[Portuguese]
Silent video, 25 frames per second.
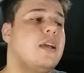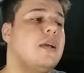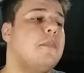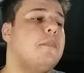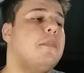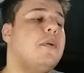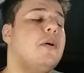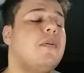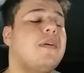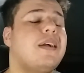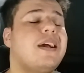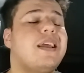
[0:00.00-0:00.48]

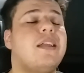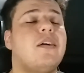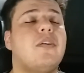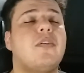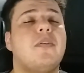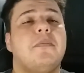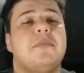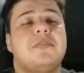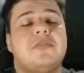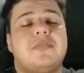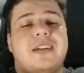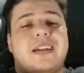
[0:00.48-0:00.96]
Meu canal
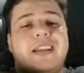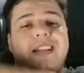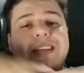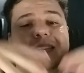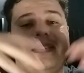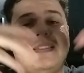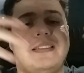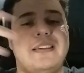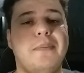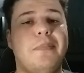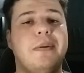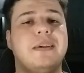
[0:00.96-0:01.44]
começou a
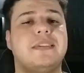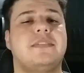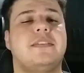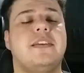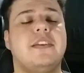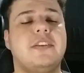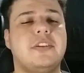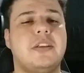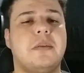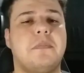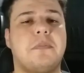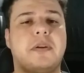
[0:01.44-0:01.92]
crescer
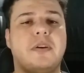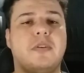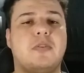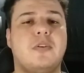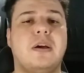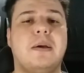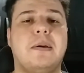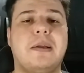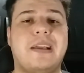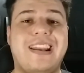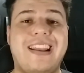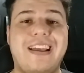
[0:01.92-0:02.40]
bastante, né? Porque eu
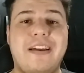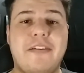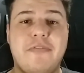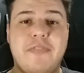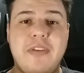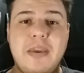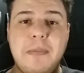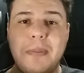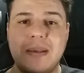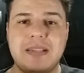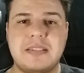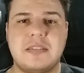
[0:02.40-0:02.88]

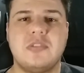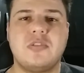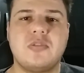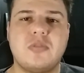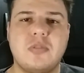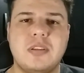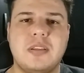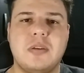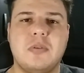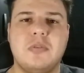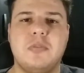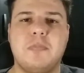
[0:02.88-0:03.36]
gravei bastante
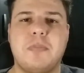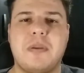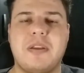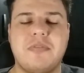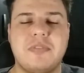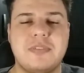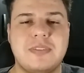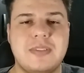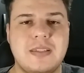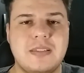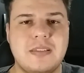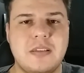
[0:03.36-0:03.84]
conteúdo para
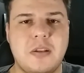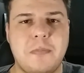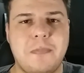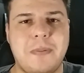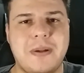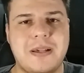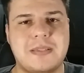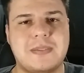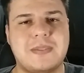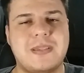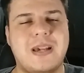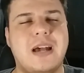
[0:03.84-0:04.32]
vocês ano
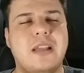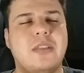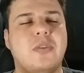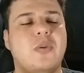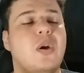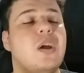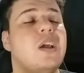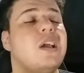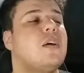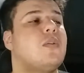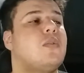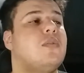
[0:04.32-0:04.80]

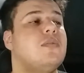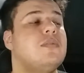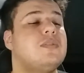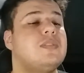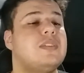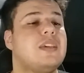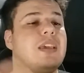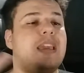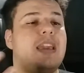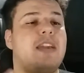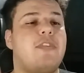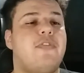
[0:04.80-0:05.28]
passado.
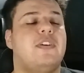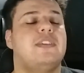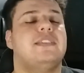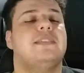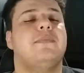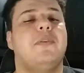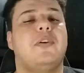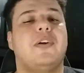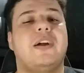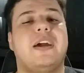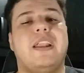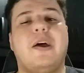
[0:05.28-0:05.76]
Consegui fazer
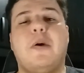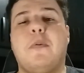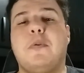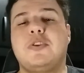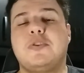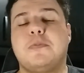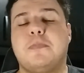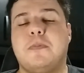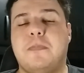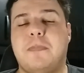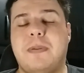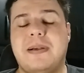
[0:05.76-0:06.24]
meu canal,
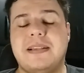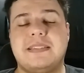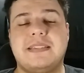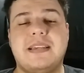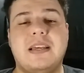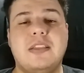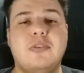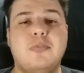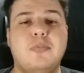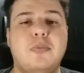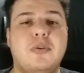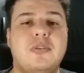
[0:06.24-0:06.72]
tipo,
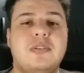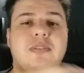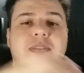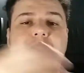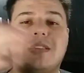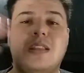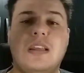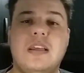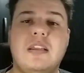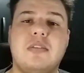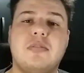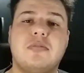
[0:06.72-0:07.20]
passado mil
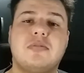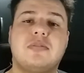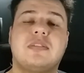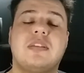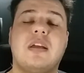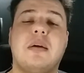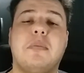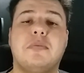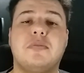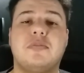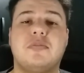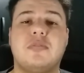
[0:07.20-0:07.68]
inscritos.
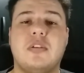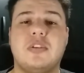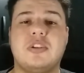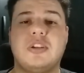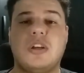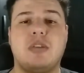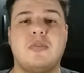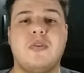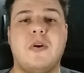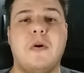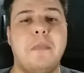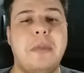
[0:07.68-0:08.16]
Estamos hoje
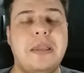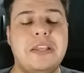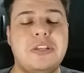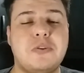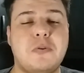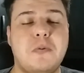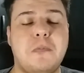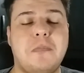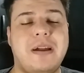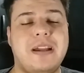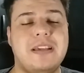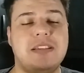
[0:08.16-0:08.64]
atualmente
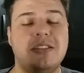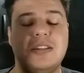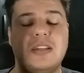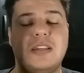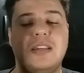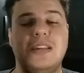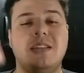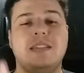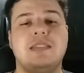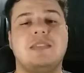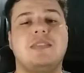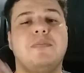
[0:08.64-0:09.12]
com mais de
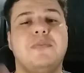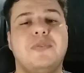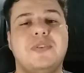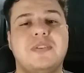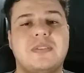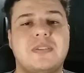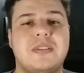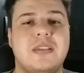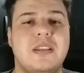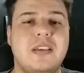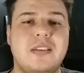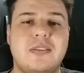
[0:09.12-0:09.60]
15 mil
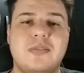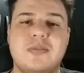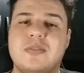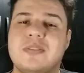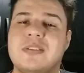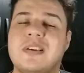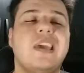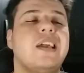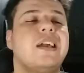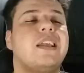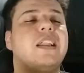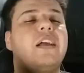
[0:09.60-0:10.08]

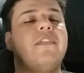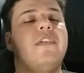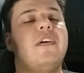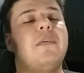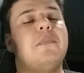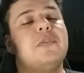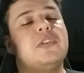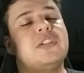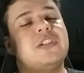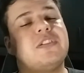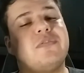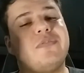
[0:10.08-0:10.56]
inscritos.
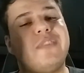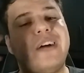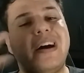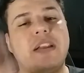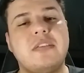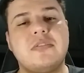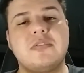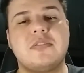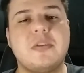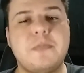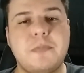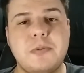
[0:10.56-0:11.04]
Gravamos de
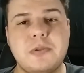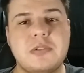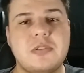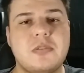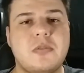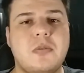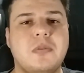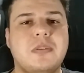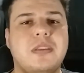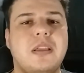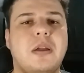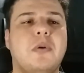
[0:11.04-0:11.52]
vários tipos de
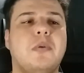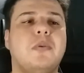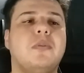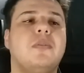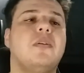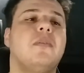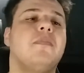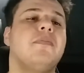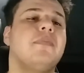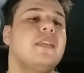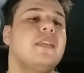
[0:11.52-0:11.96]
conteúdo.